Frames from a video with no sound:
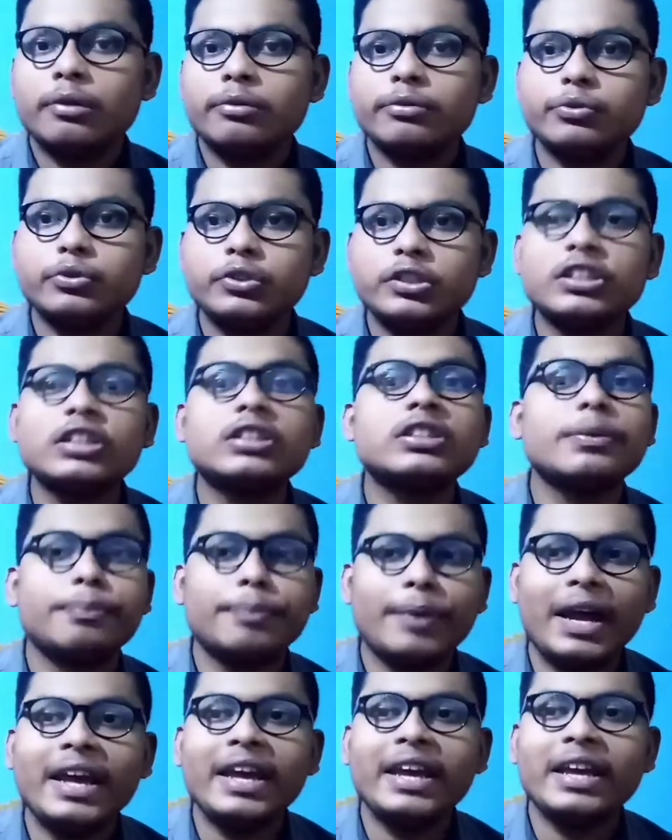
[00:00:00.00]
দুইটি দেখতে
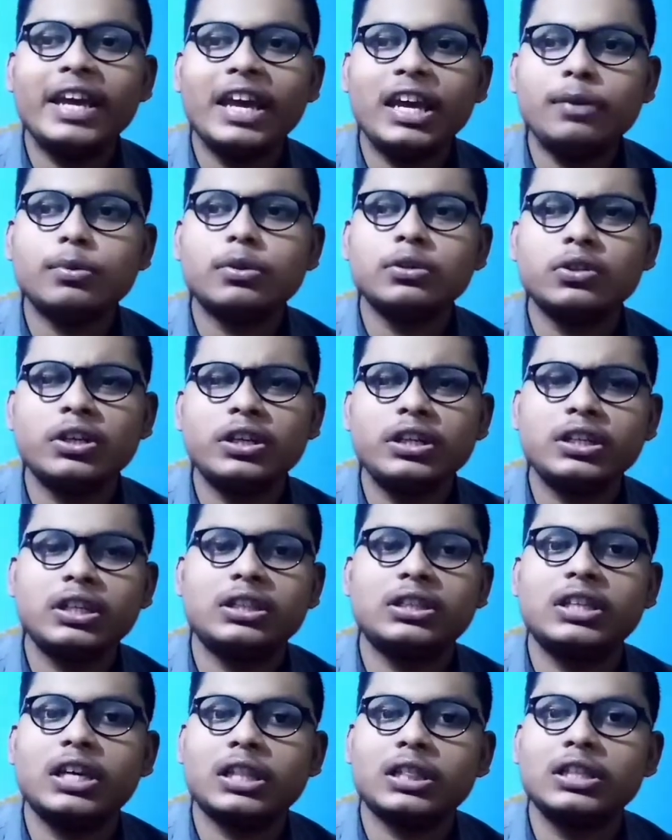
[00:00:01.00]
প্রায় এই বছর একটা
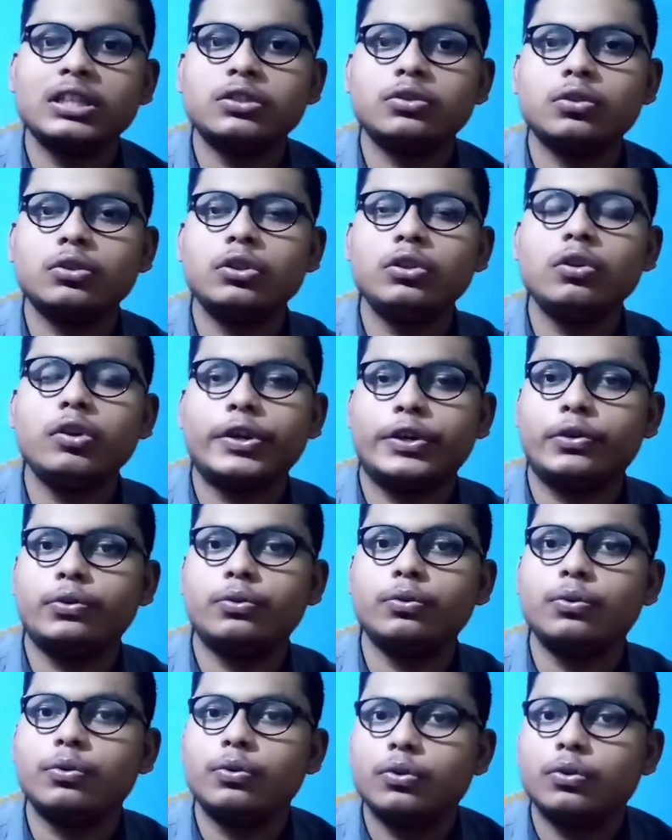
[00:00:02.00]
দেখতে যদিও একটু